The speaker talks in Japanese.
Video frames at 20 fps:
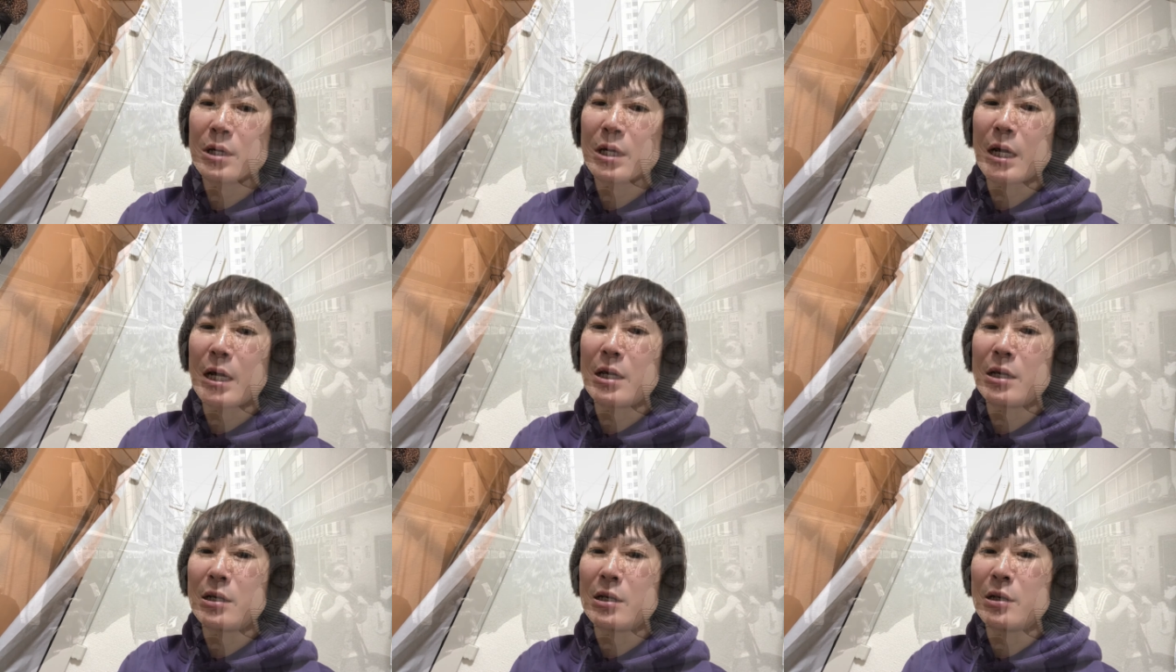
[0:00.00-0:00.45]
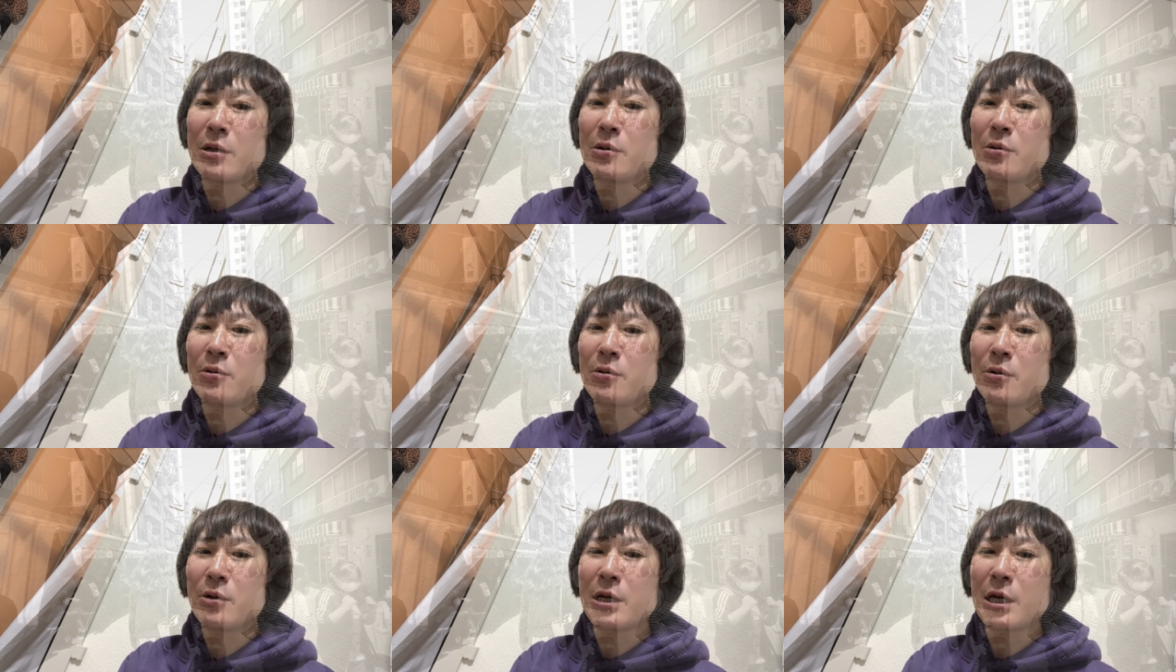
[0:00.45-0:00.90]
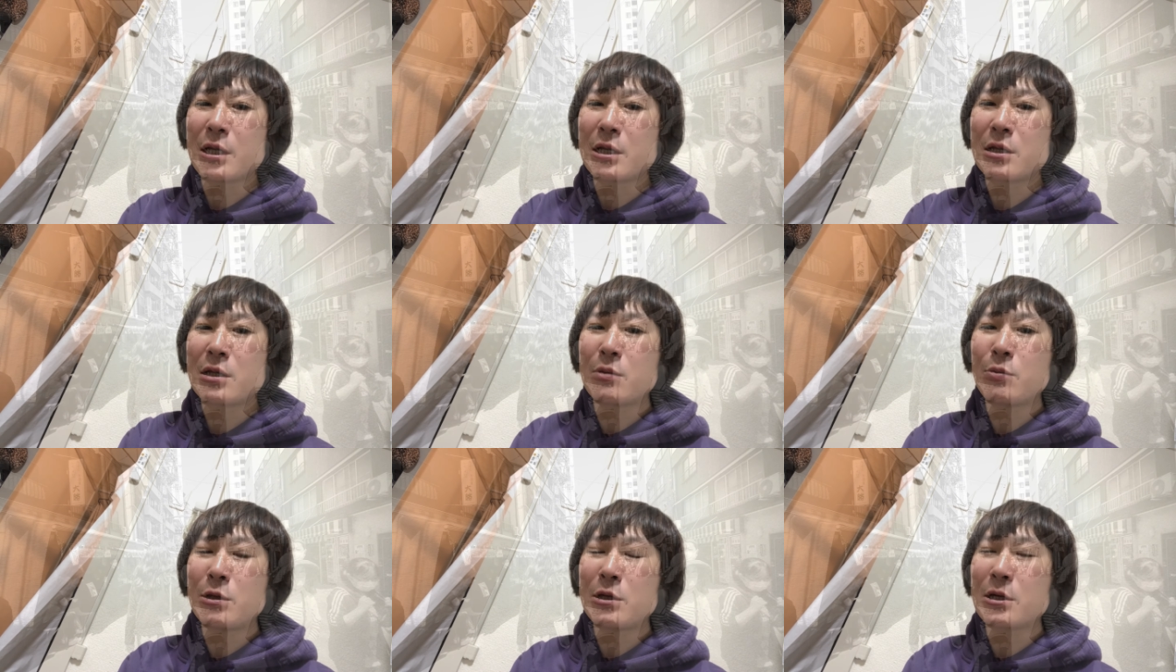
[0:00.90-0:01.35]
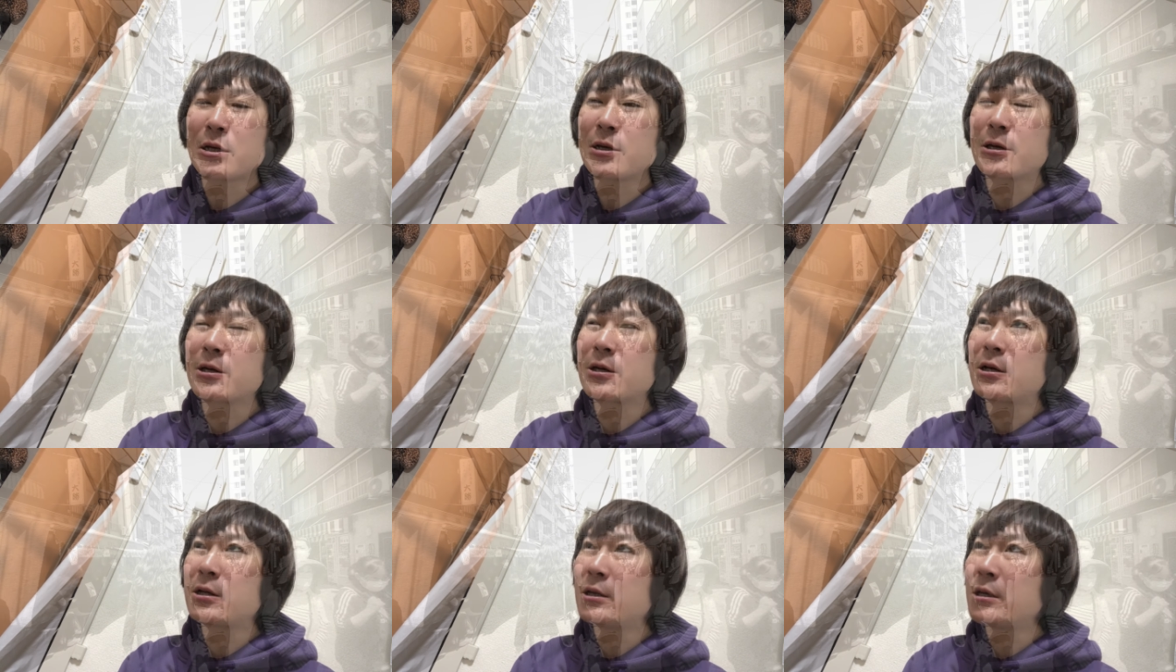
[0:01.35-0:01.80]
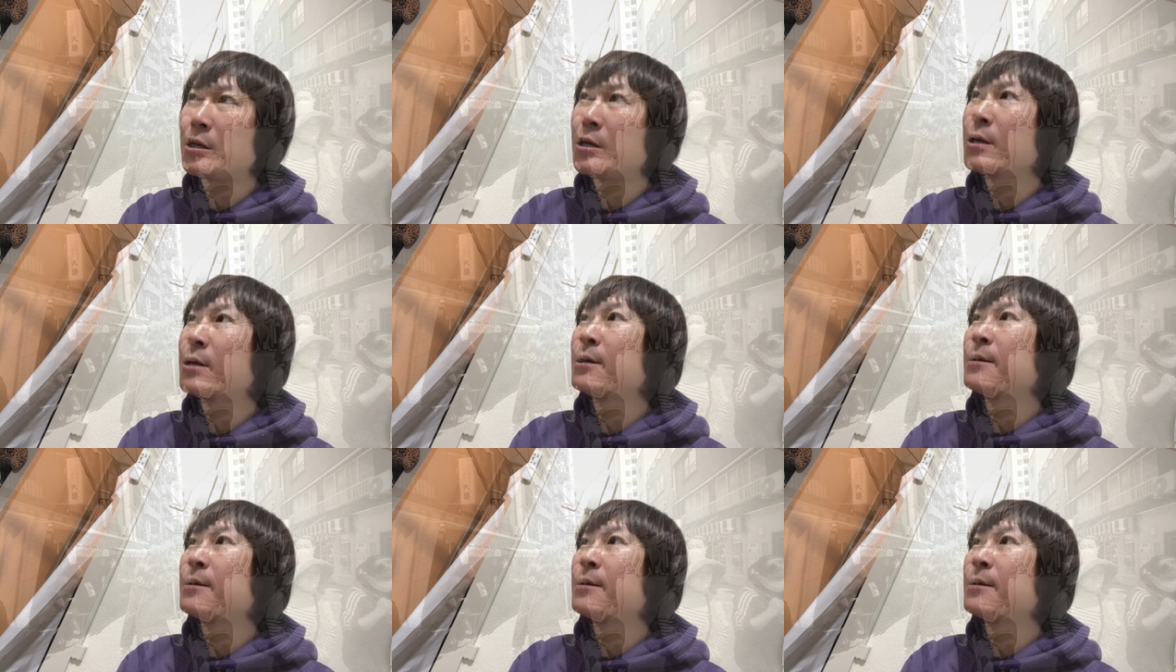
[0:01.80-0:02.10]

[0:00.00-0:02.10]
概念をやってみた結果ね